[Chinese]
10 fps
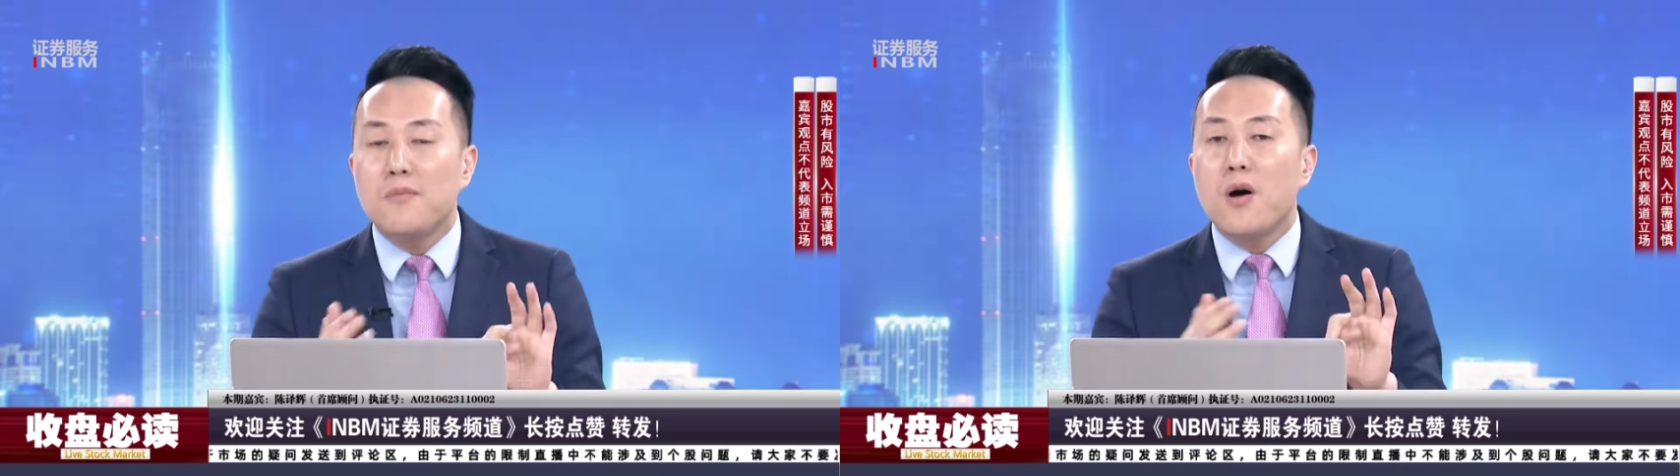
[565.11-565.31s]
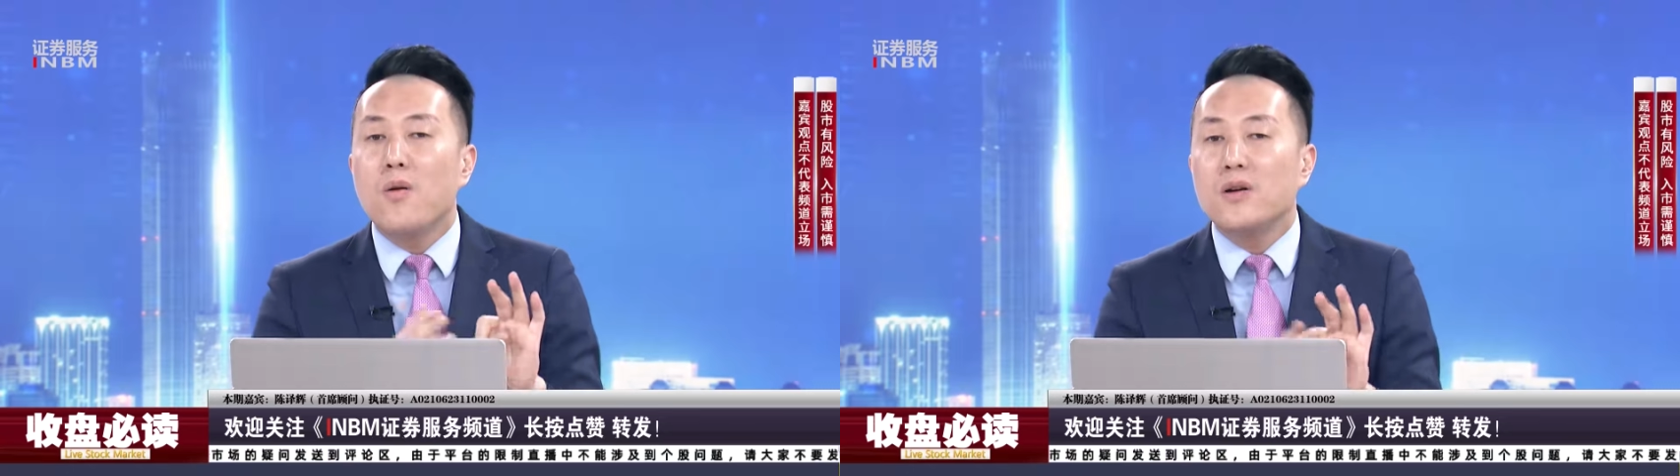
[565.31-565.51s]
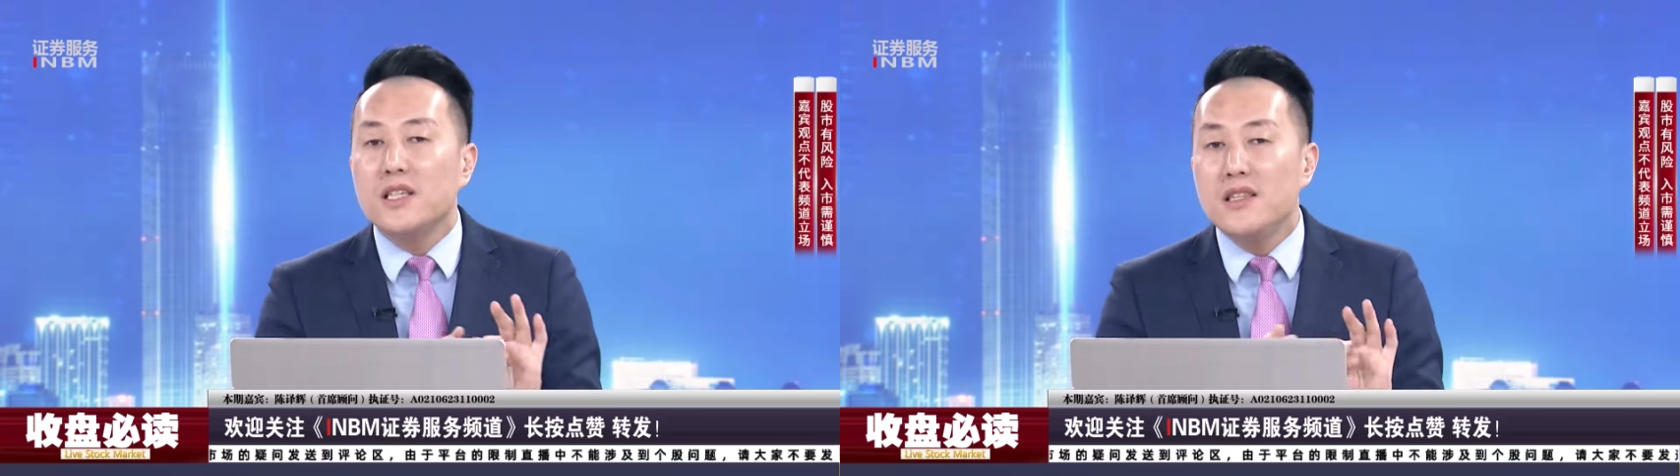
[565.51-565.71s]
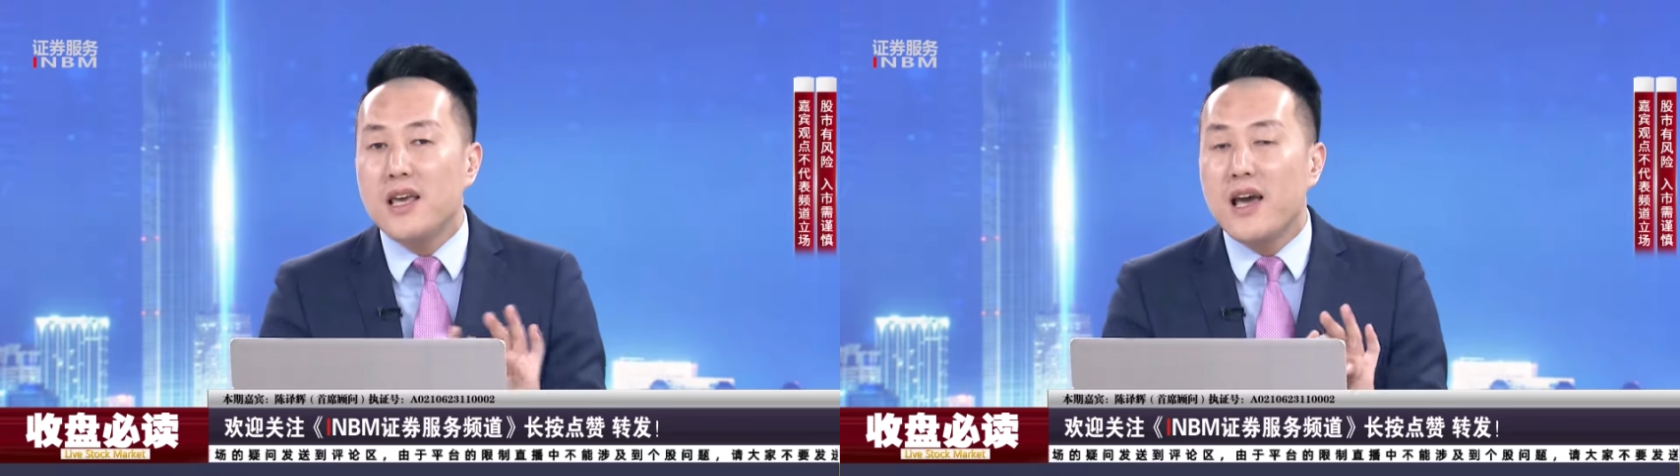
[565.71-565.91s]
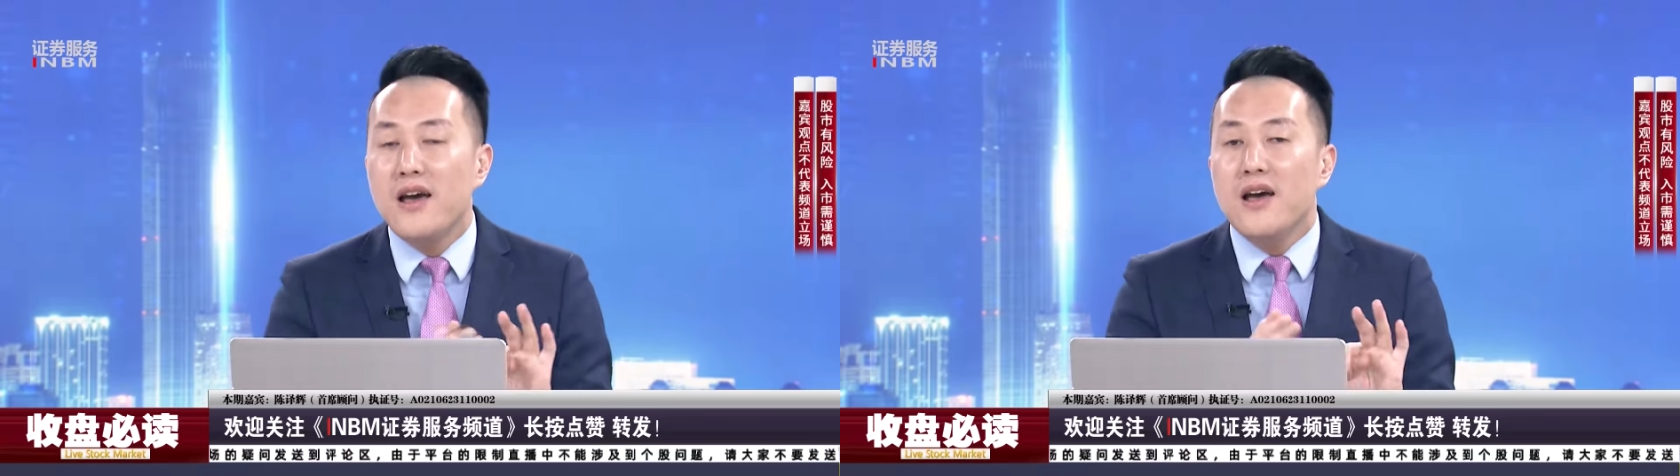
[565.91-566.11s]
包括今
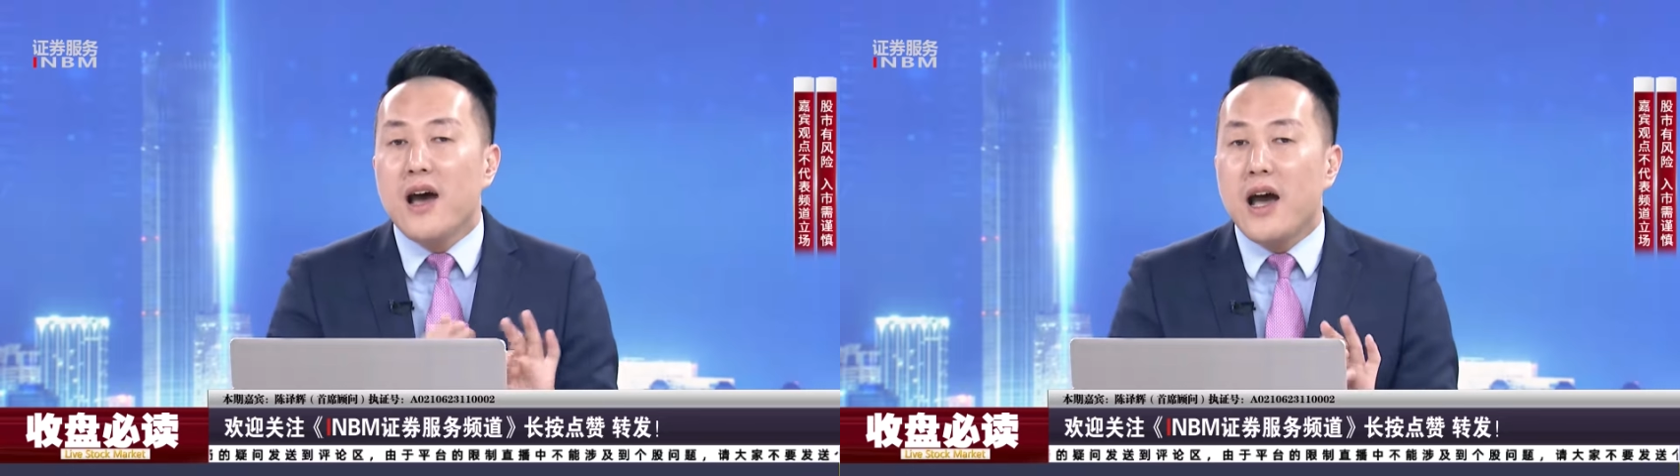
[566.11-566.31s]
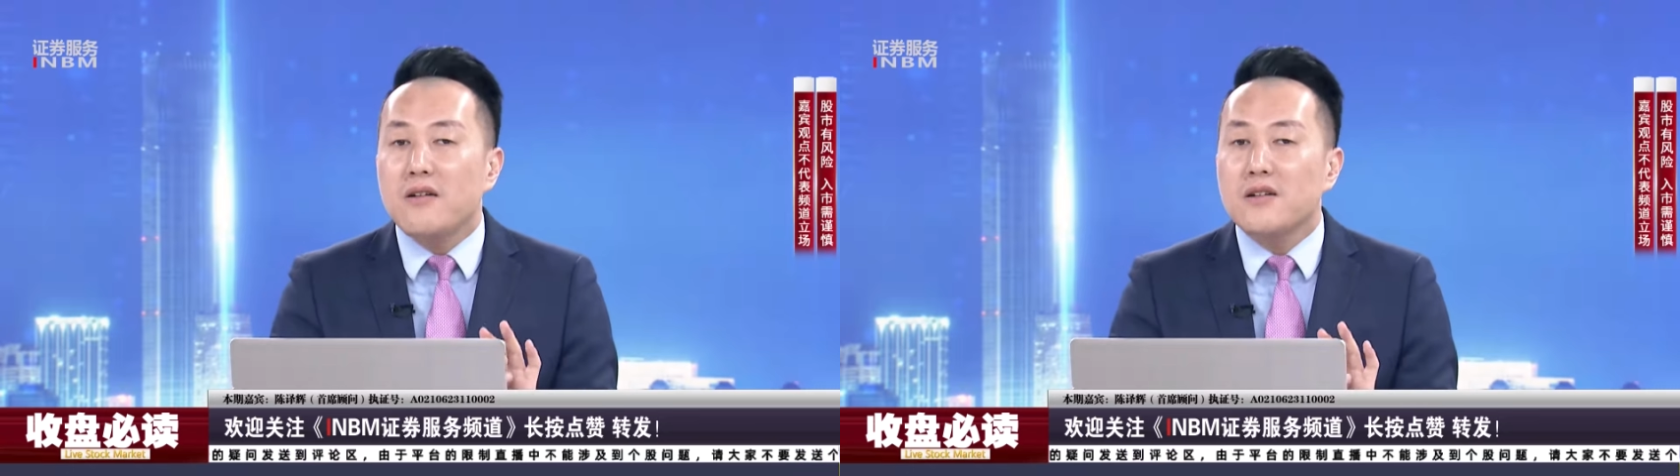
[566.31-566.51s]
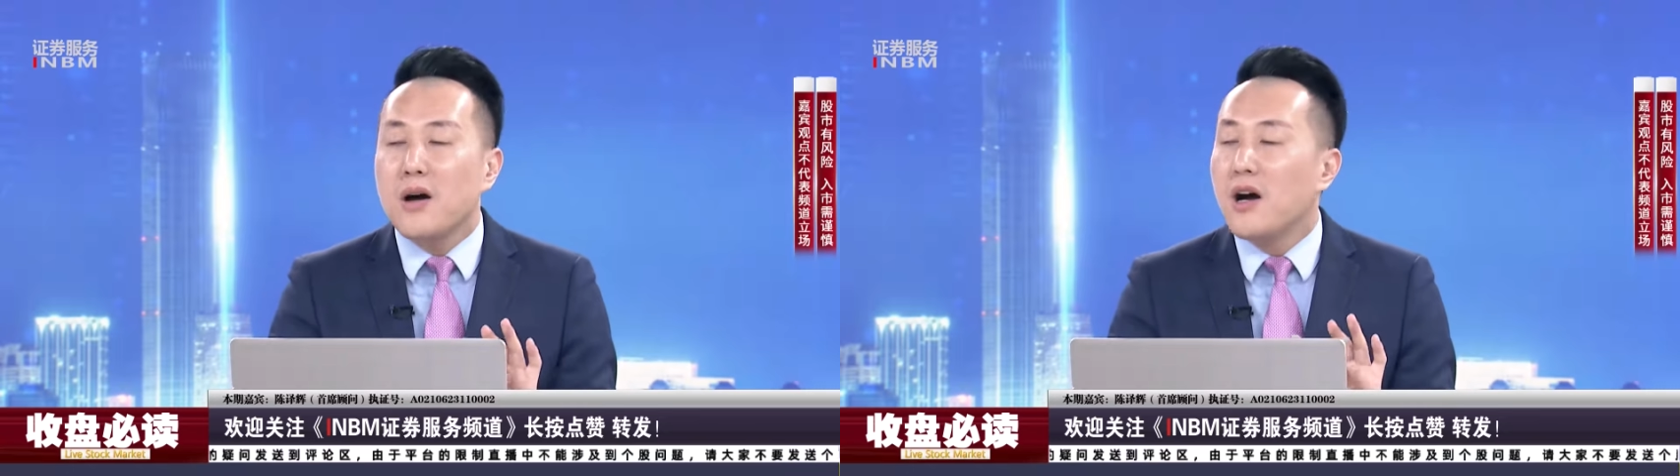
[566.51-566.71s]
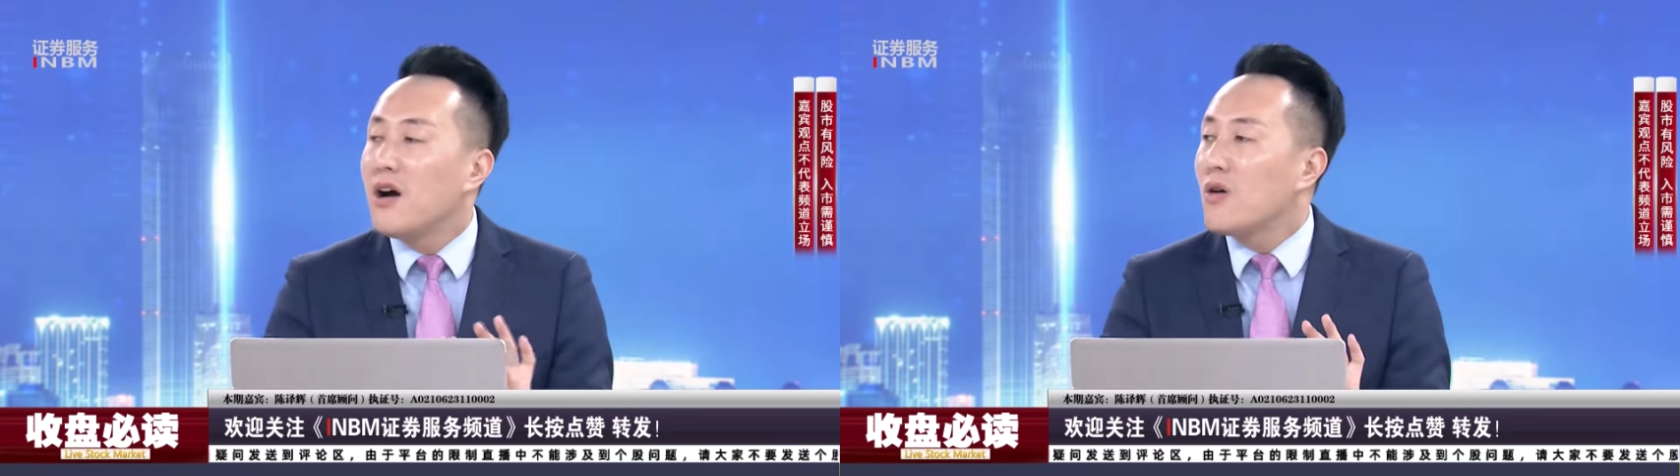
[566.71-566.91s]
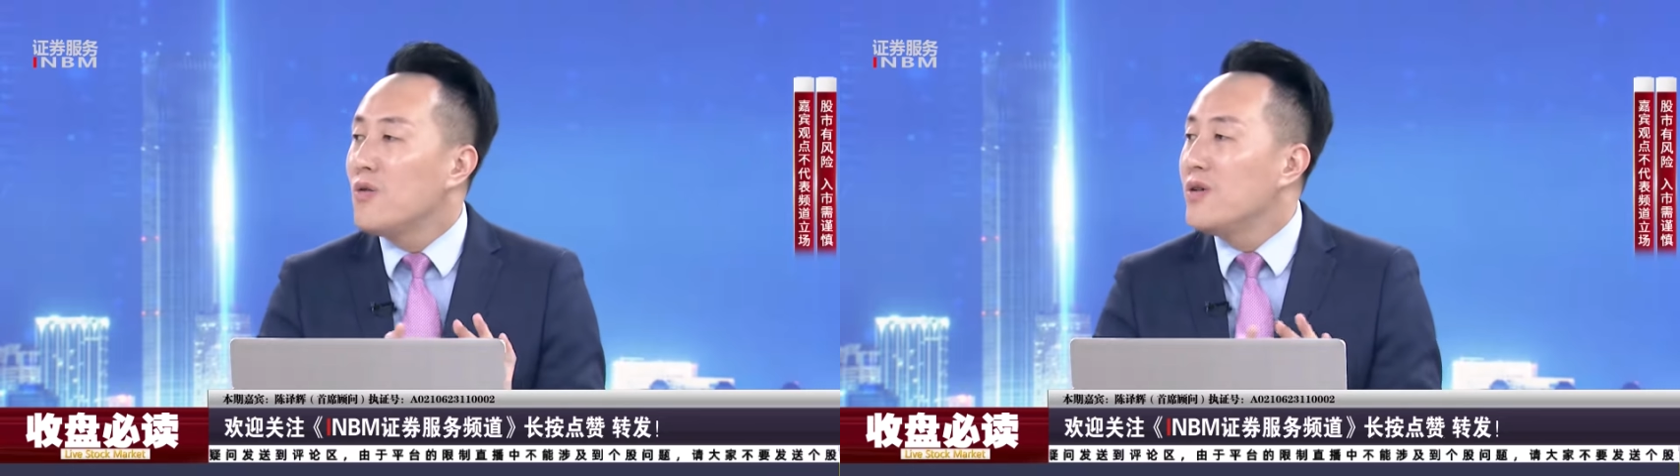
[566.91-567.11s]
天还有什么
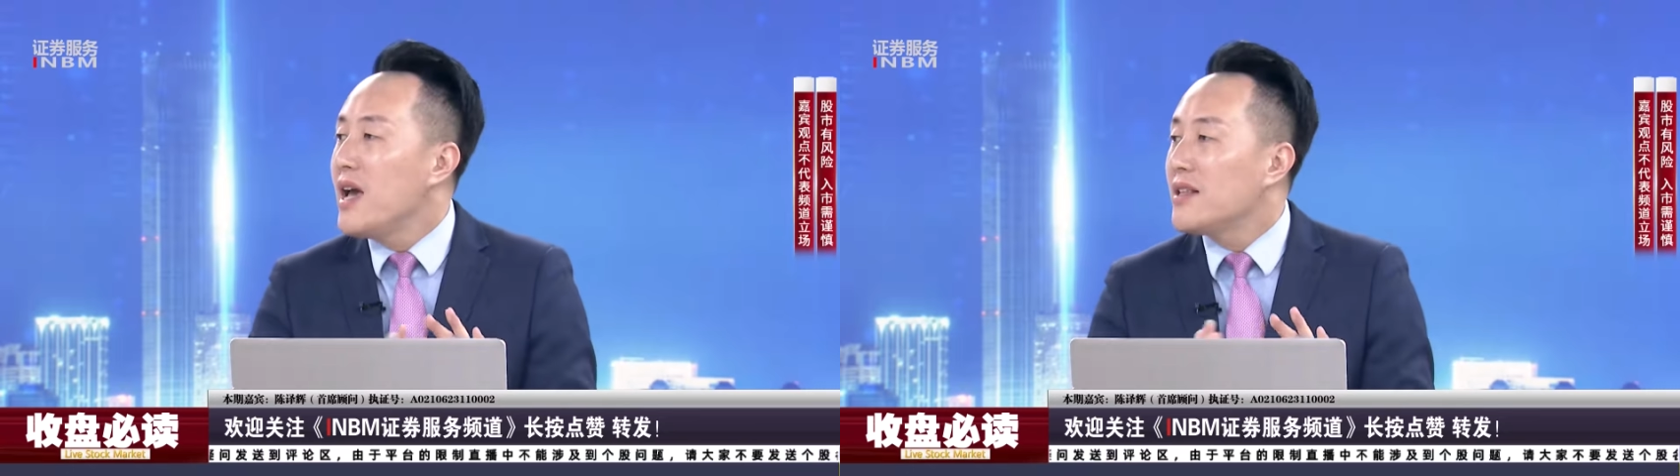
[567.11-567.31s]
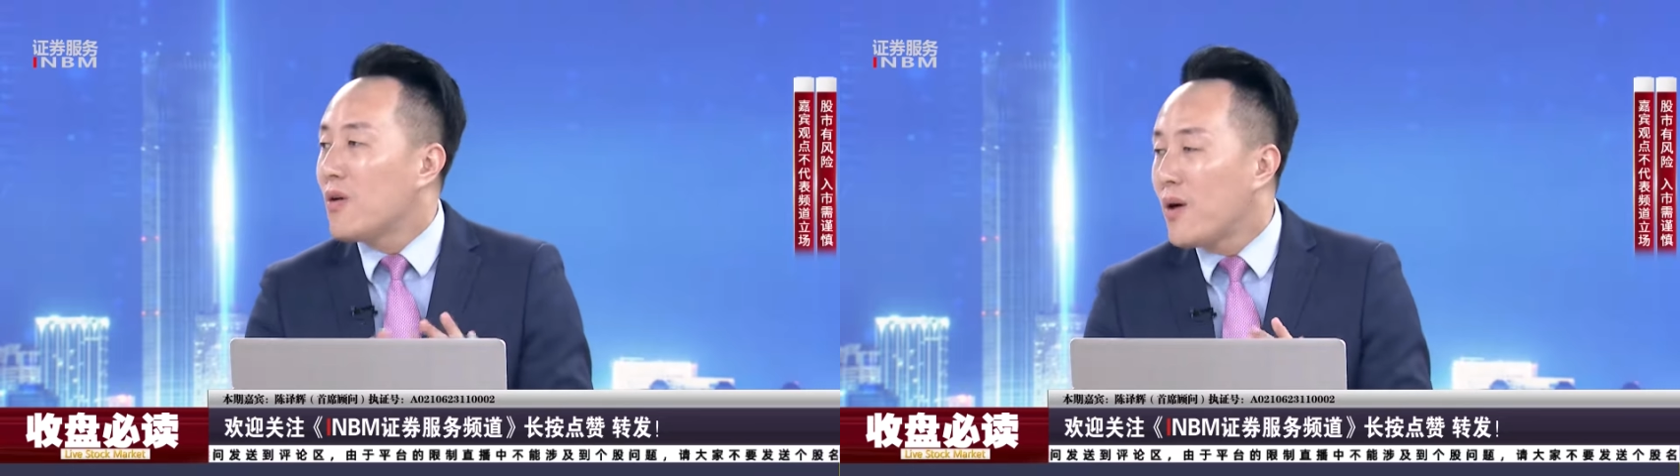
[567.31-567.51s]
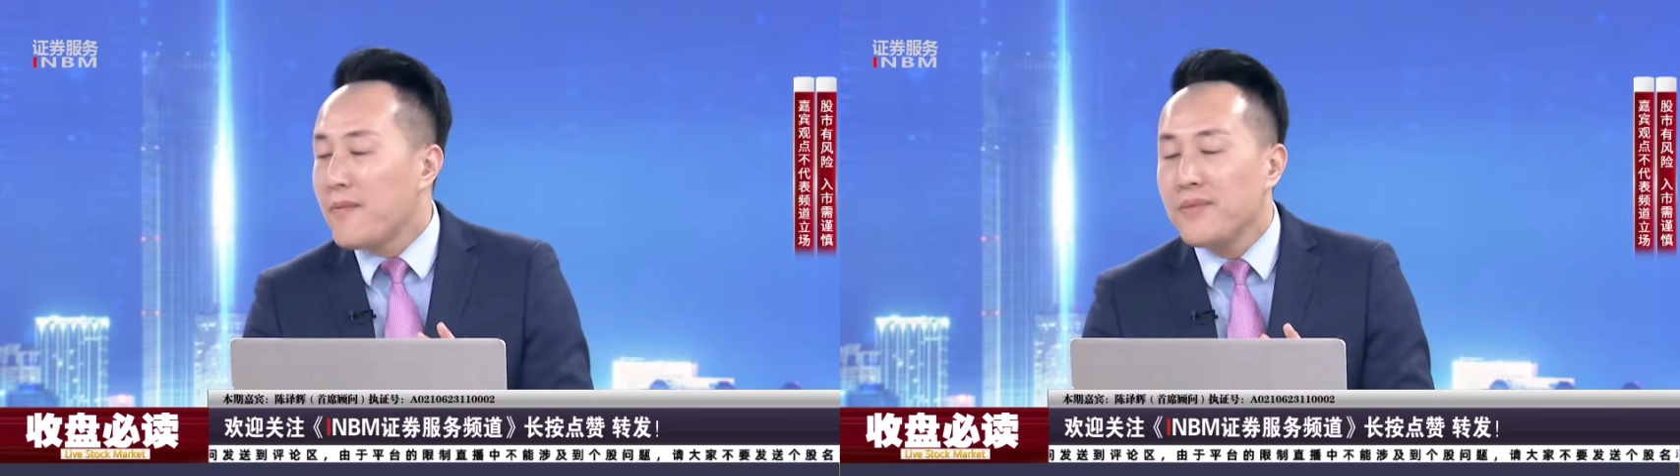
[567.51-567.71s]
核工业的会，